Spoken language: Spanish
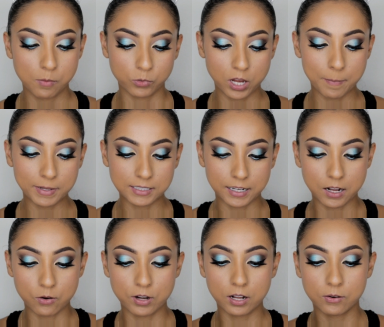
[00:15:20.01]
Voy a pasar
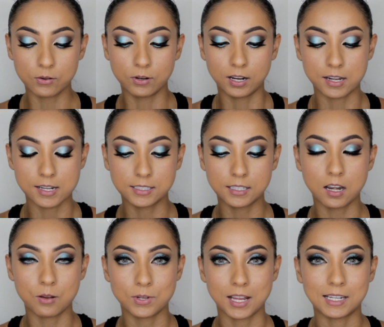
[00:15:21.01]
ahora a colocar este
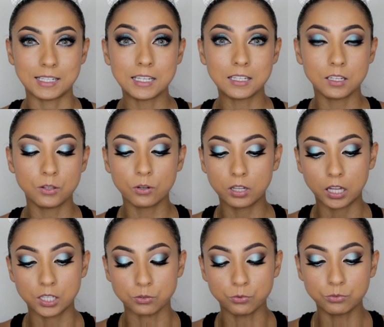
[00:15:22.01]
labial líquido
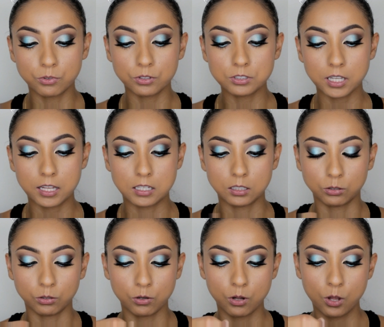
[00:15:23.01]
que es un
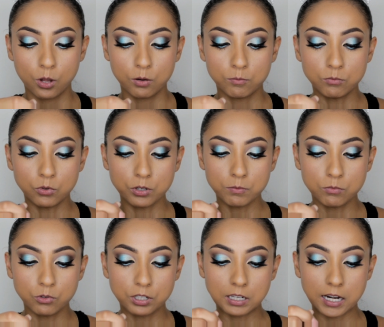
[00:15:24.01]
rosadito muy
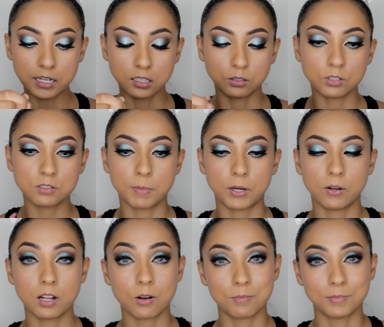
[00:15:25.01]
muy clarito, espero
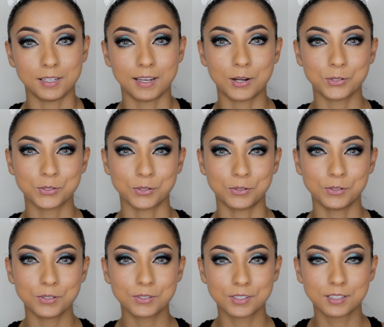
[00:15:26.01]
le combine a los
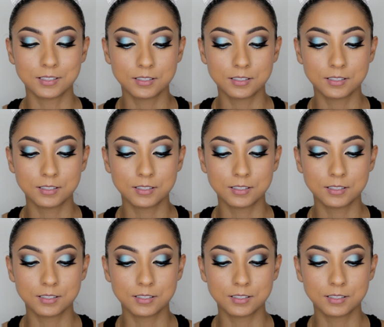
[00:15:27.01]
ojos.